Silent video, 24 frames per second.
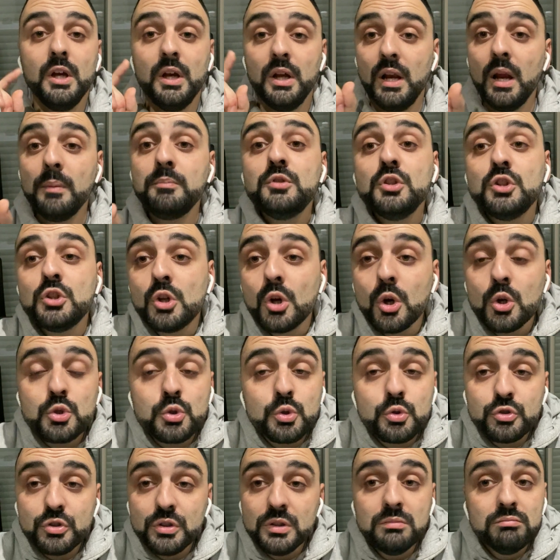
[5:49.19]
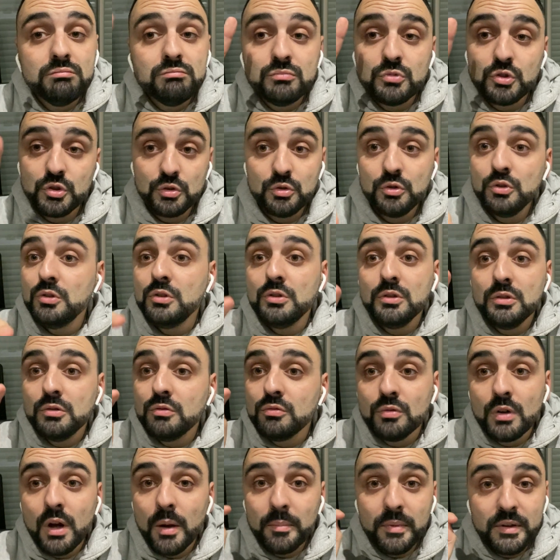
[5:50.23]
La petite cloche aussi, si
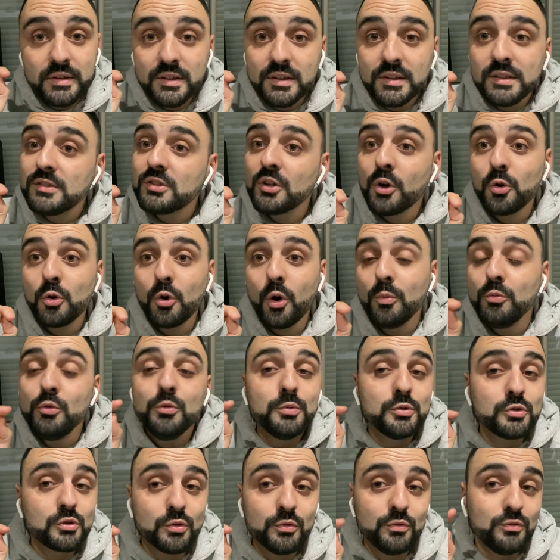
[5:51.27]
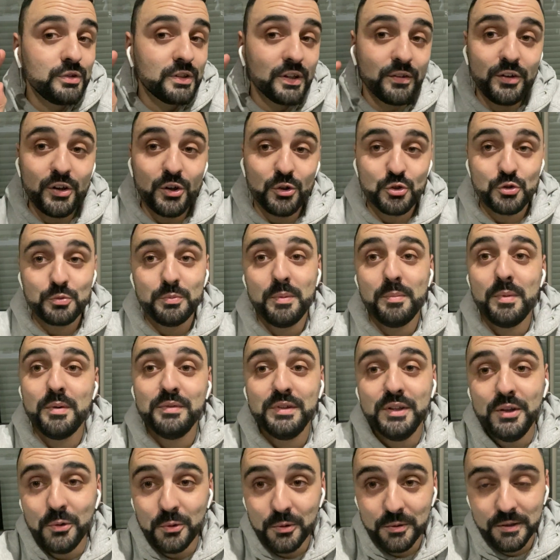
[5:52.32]
vous la mettez, c'est encore mieux parce que vous savez quand je mets ma
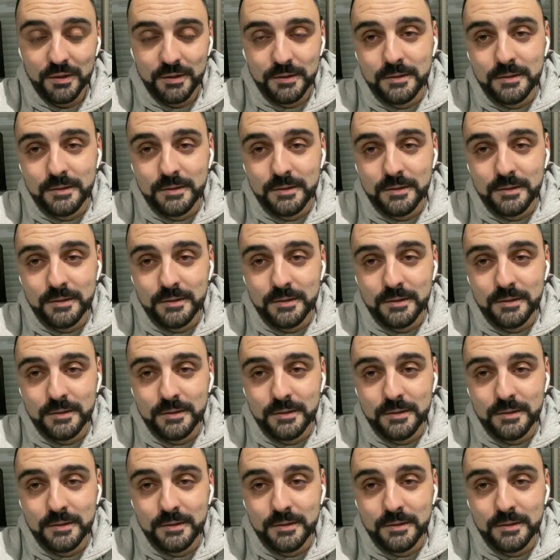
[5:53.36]
vidéo.